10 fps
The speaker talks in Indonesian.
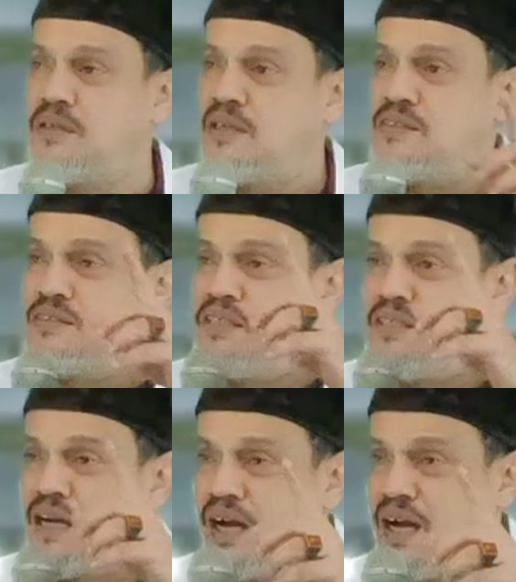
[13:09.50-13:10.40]

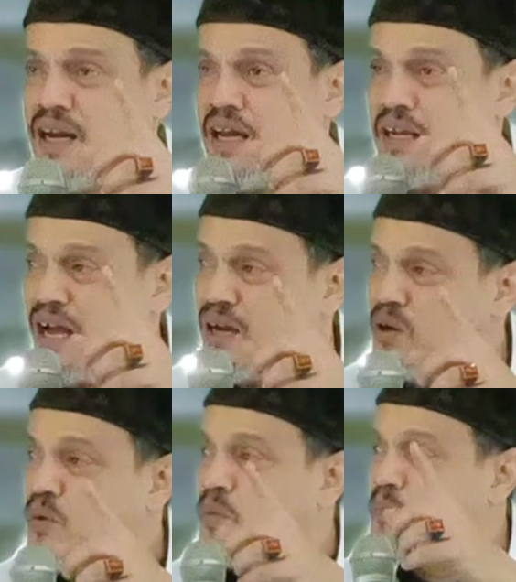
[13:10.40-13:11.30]
tidak akan
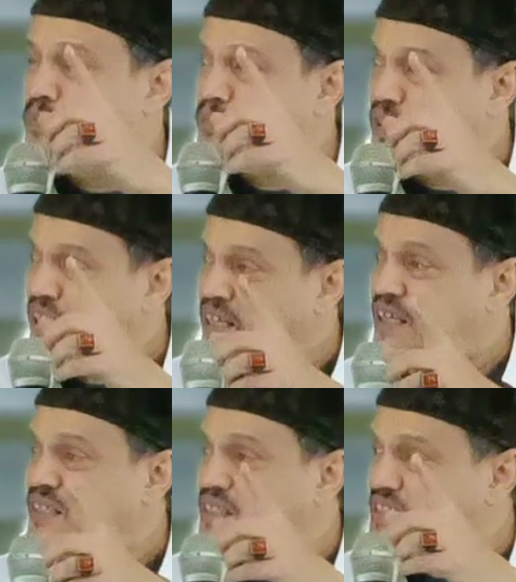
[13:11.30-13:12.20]
aku
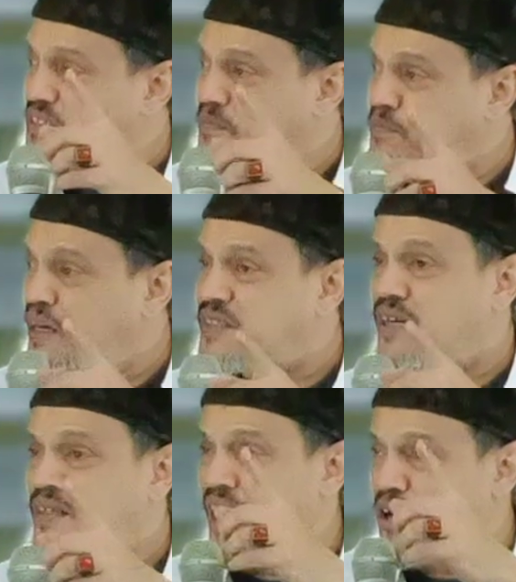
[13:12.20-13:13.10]
berikan
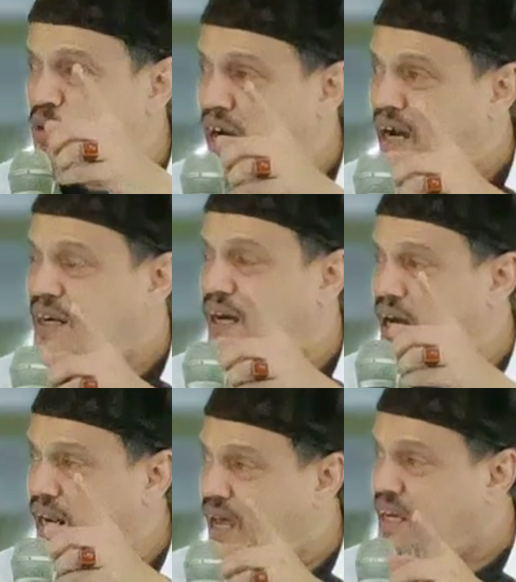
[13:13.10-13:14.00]
kesempatan aku akan
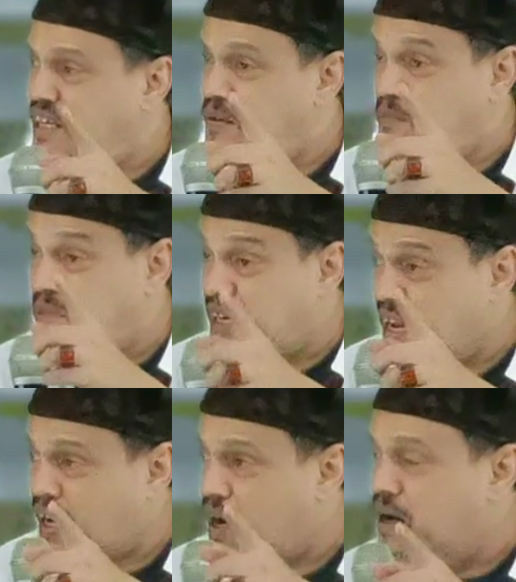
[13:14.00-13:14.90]
halangi
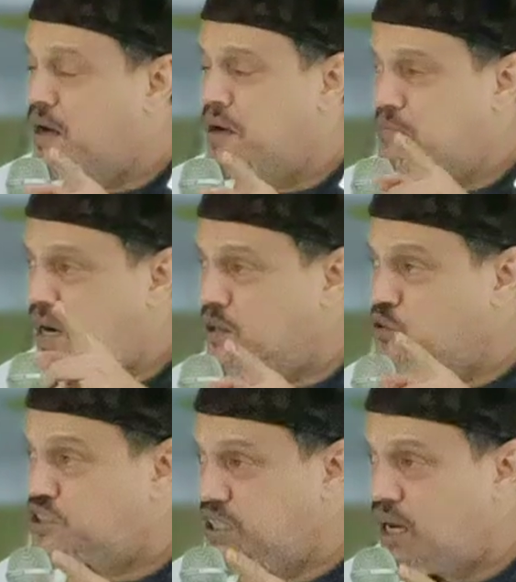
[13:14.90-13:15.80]
mereka
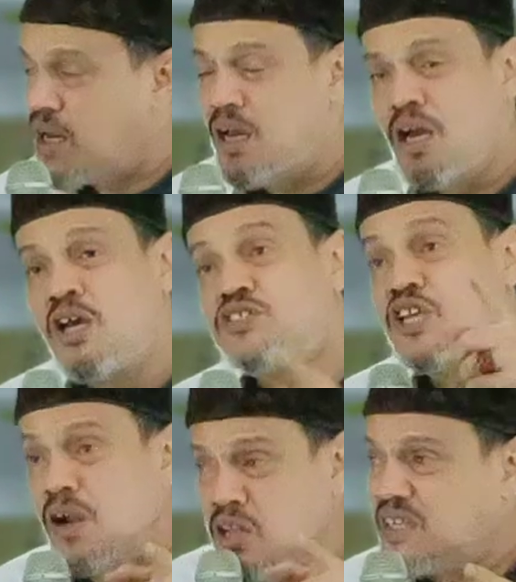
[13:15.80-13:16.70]
manusia
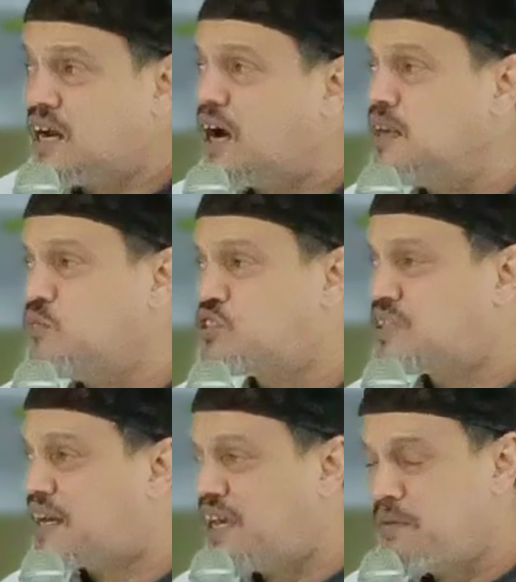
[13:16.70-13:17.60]
sirotakal
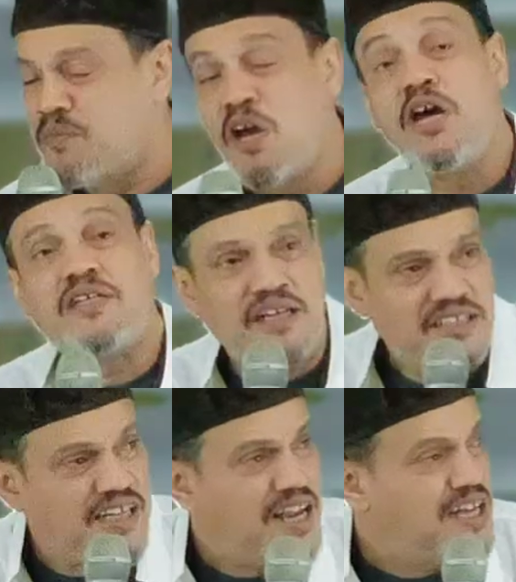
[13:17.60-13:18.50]
mustaqim dari
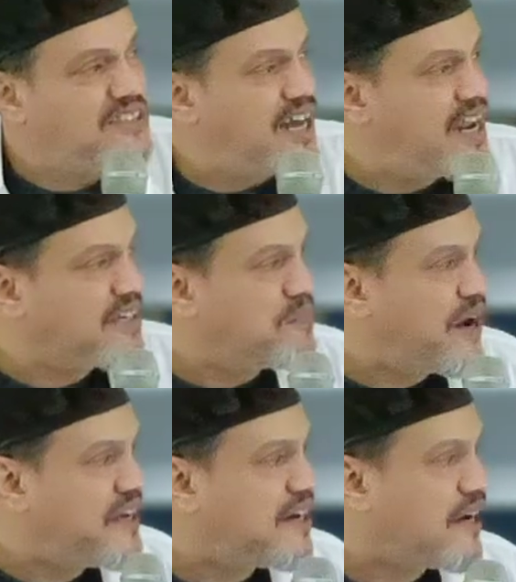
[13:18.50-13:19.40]
jalan-jalan
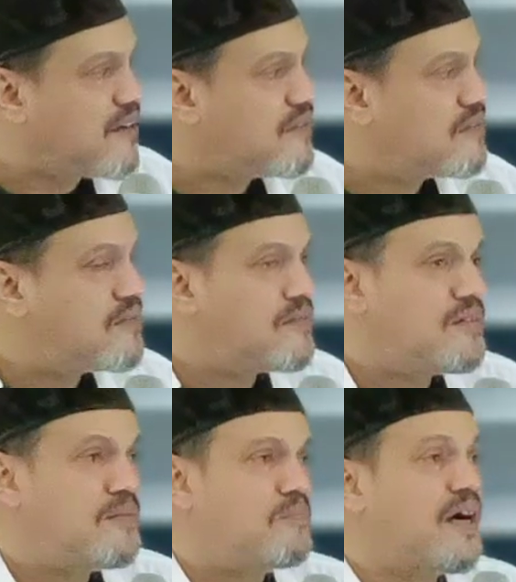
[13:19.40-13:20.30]
kebaikan
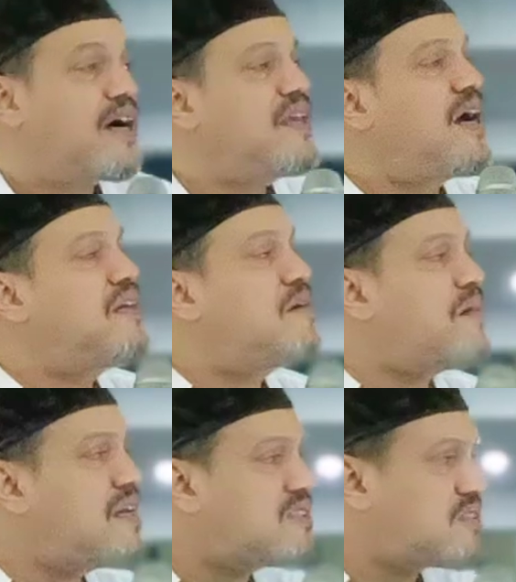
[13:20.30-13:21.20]
makanya anda
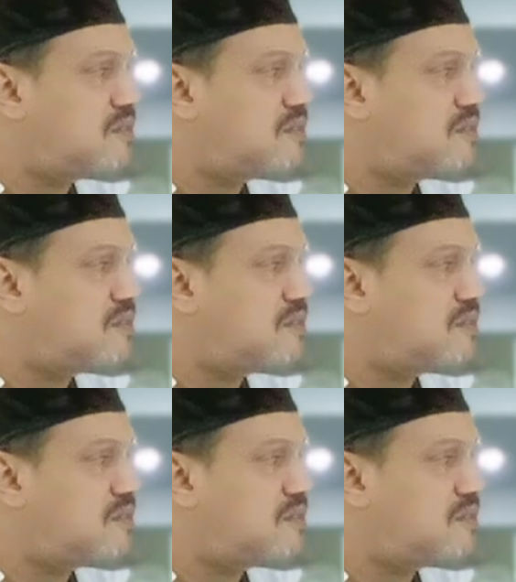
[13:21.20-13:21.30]
males